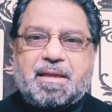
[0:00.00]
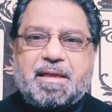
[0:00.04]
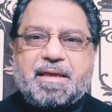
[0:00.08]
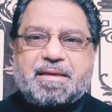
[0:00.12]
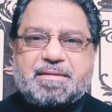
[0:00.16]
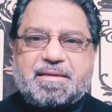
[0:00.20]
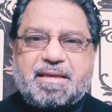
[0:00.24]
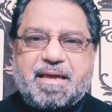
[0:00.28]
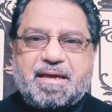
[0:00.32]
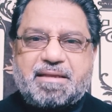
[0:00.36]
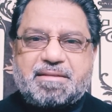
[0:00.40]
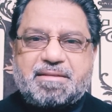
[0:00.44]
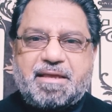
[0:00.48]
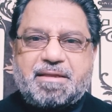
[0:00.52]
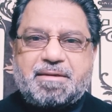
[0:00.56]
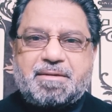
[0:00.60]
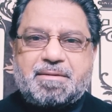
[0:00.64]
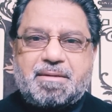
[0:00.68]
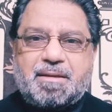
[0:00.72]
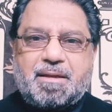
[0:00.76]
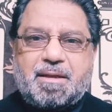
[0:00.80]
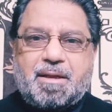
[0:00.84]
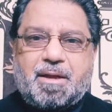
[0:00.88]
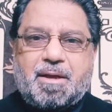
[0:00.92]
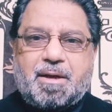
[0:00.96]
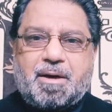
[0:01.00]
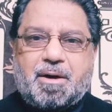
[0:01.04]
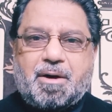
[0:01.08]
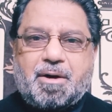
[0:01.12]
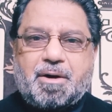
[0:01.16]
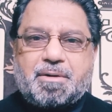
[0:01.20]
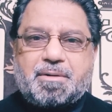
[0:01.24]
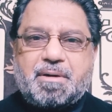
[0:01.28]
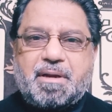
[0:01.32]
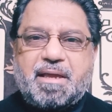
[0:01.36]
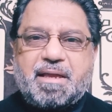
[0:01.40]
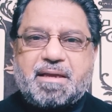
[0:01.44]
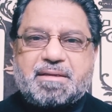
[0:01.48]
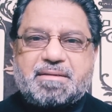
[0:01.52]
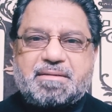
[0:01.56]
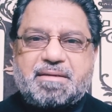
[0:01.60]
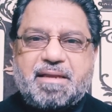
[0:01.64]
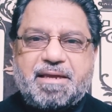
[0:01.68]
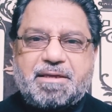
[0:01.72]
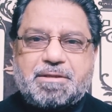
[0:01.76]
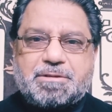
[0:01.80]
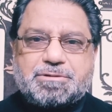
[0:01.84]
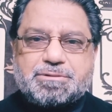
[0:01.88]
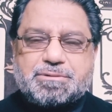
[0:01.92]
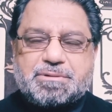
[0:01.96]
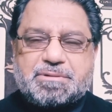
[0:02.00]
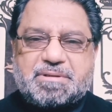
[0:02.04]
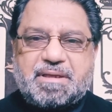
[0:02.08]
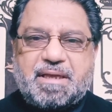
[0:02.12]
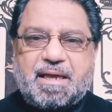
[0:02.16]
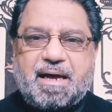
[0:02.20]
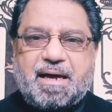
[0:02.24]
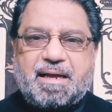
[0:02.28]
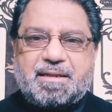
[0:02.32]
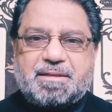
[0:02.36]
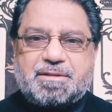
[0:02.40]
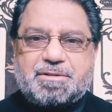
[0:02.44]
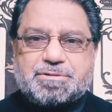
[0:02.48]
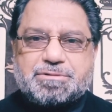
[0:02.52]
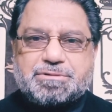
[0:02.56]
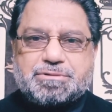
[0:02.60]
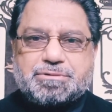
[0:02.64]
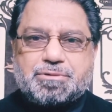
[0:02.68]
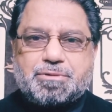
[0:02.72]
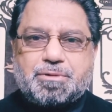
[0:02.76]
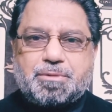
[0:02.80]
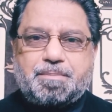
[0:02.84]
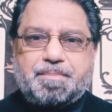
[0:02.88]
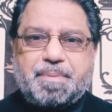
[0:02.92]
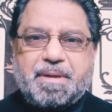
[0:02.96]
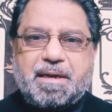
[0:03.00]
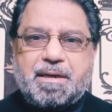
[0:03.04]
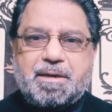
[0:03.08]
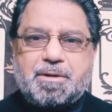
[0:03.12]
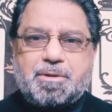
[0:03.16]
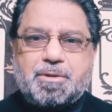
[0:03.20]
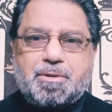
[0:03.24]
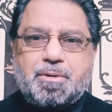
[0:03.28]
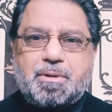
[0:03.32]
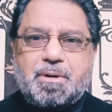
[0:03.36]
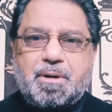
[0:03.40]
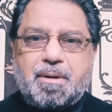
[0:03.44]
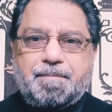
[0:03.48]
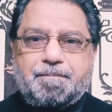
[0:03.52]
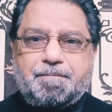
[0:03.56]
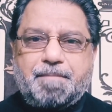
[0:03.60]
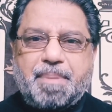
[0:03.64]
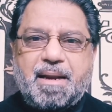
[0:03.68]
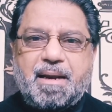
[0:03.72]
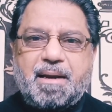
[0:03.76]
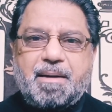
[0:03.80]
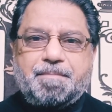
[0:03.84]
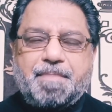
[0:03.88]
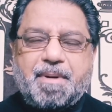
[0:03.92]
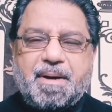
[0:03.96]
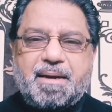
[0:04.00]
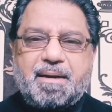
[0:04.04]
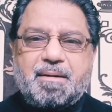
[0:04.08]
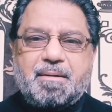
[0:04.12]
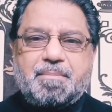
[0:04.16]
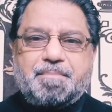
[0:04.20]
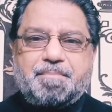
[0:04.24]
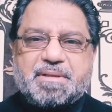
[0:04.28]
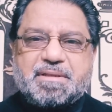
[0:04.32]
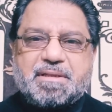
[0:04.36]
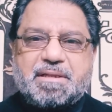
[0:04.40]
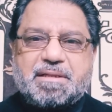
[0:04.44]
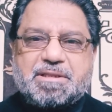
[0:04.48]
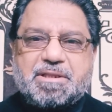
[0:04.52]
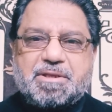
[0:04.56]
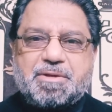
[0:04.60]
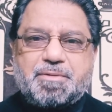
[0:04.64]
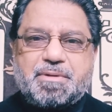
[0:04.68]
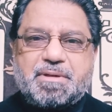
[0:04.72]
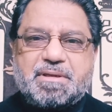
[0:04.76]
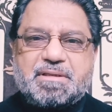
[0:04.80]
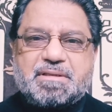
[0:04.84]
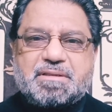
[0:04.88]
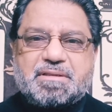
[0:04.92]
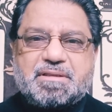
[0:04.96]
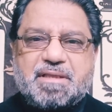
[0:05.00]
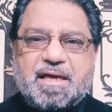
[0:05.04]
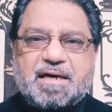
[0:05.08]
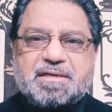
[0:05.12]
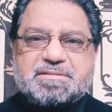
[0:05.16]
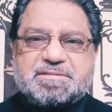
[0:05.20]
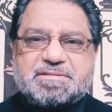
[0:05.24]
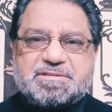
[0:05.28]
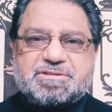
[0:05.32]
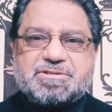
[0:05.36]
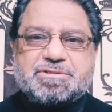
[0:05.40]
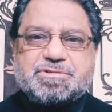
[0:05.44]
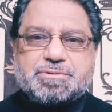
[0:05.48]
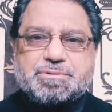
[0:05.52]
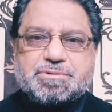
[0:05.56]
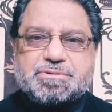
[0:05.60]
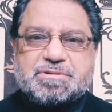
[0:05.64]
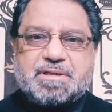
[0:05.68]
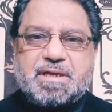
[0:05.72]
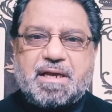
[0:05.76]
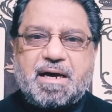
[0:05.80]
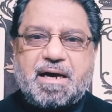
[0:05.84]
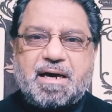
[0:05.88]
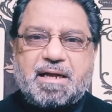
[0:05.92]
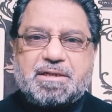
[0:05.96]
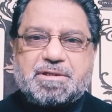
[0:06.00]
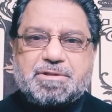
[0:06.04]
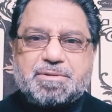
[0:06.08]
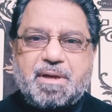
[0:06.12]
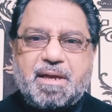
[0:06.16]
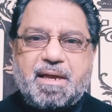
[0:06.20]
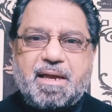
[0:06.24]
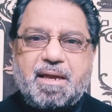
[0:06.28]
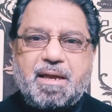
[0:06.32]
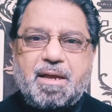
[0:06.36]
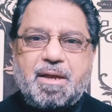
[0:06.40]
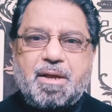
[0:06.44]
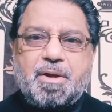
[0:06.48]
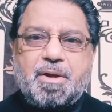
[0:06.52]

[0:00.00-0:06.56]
एक नया दिन और एक नई सूरत हाल दोस्तों बिल्कुल पल पल बदलती हुई सियासी सूरत हाल जो है